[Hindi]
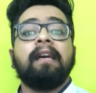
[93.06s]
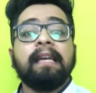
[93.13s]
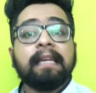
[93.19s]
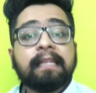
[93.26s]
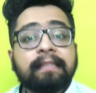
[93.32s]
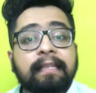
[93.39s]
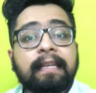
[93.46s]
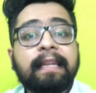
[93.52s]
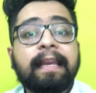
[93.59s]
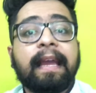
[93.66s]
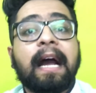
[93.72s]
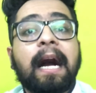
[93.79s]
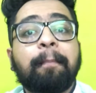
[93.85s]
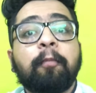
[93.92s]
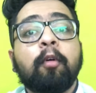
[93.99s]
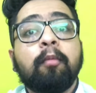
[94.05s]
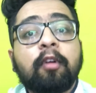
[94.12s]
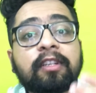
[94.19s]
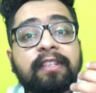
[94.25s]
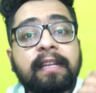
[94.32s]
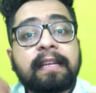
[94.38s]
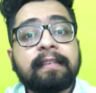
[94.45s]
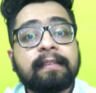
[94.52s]
इसीलिए आपको
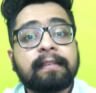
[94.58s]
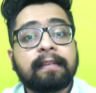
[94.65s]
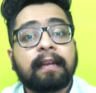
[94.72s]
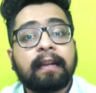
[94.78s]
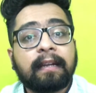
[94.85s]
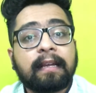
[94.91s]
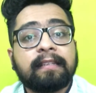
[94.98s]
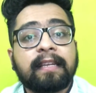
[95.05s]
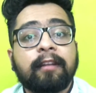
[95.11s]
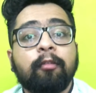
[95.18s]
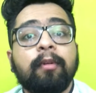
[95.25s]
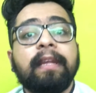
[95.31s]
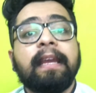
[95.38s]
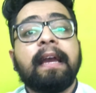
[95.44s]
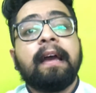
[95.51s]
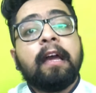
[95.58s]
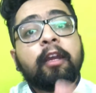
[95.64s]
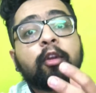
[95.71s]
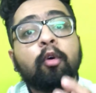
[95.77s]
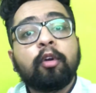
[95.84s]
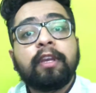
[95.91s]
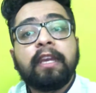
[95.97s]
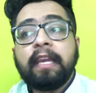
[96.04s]
मॉइस्चराइजेशन करना जरूरी है
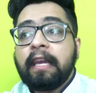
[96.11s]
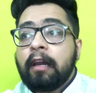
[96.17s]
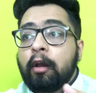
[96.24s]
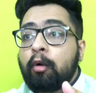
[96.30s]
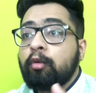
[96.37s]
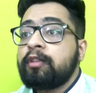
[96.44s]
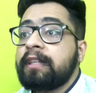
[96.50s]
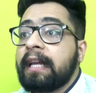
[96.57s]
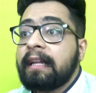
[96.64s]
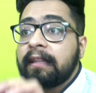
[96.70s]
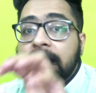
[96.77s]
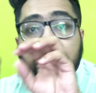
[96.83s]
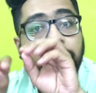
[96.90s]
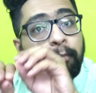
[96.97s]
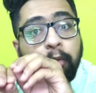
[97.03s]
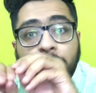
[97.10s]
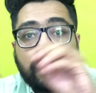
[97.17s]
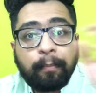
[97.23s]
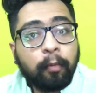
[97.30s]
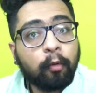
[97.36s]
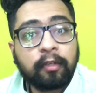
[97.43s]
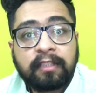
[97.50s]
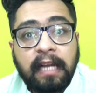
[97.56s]
क्योंकि उसके अंदर पूरे
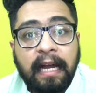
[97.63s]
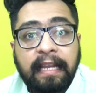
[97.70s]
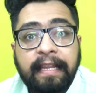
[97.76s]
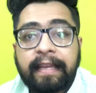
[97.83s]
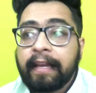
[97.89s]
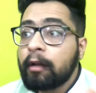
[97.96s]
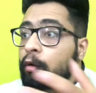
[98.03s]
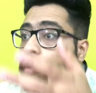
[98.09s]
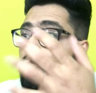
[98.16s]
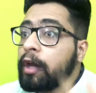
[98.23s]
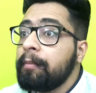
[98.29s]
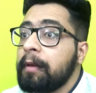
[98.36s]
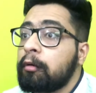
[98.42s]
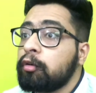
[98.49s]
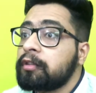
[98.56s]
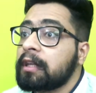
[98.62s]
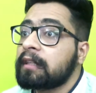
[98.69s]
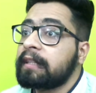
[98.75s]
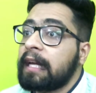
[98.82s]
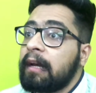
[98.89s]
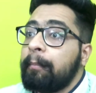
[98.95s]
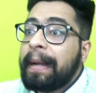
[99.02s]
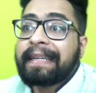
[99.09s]
पोर्स खाली है कोई भी घुस सकता
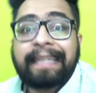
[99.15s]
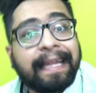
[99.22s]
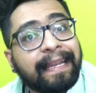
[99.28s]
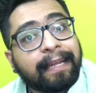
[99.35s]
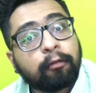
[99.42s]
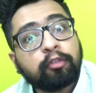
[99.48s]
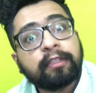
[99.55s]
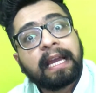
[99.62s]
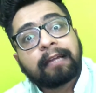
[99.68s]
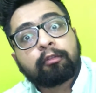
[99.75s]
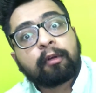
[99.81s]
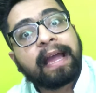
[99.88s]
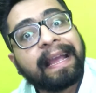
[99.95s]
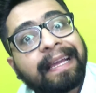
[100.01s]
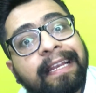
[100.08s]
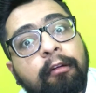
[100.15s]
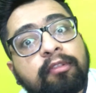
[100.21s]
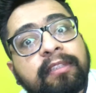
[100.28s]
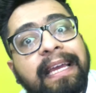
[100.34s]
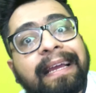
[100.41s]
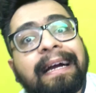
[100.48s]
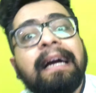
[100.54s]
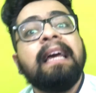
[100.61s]
है बैक्टीरिया घुस गया तो एक्ने हो
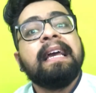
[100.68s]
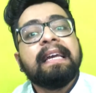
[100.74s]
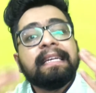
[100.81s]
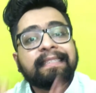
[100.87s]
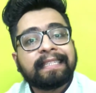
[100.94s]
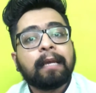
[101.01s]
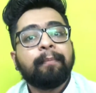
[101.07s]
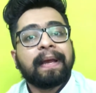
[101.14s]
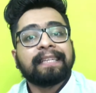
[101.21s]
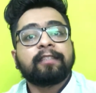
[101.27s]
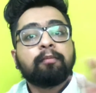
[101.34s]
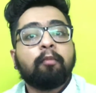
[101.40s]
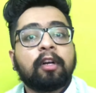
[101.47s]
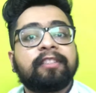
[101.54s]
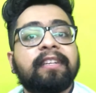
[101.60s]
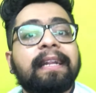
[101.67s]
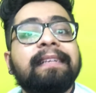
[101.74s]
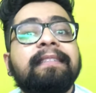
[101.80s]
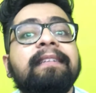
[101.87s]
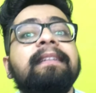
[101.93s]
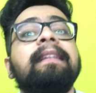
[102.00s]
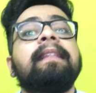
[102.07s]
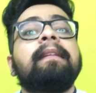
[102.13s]
जाएगा इससे बेस्ट मॉइस्चराइजेशन